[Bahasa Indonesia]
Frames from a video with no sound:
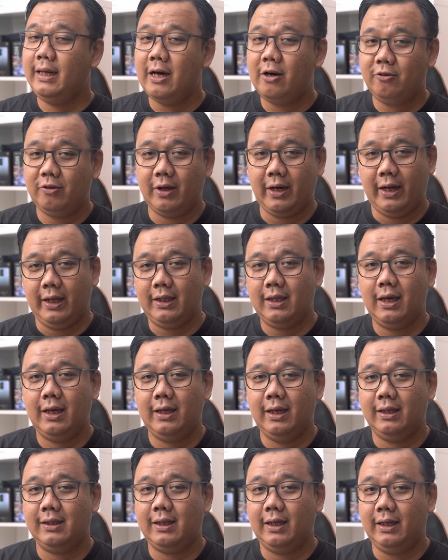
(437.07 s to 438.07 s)
downgrade,
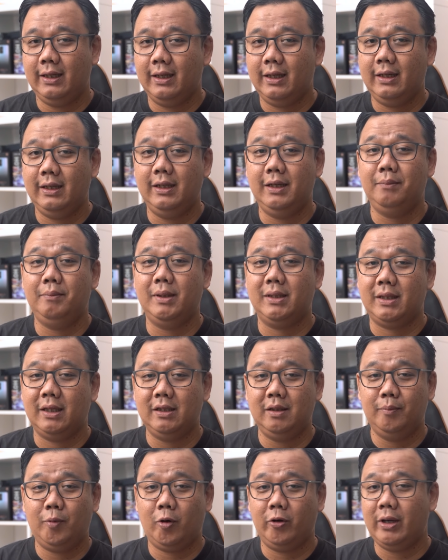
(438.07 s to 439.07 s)
yang tadinya di Mi
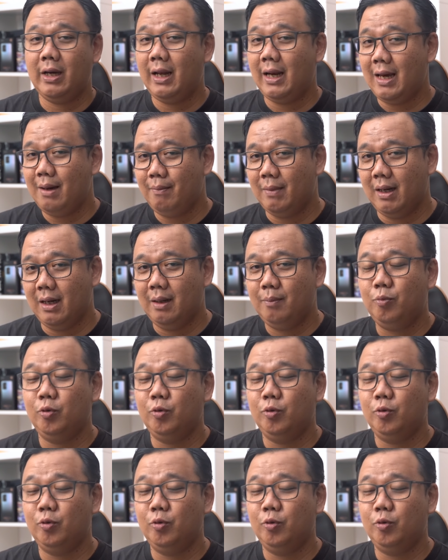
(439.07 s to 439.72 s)
10 Pro yang lama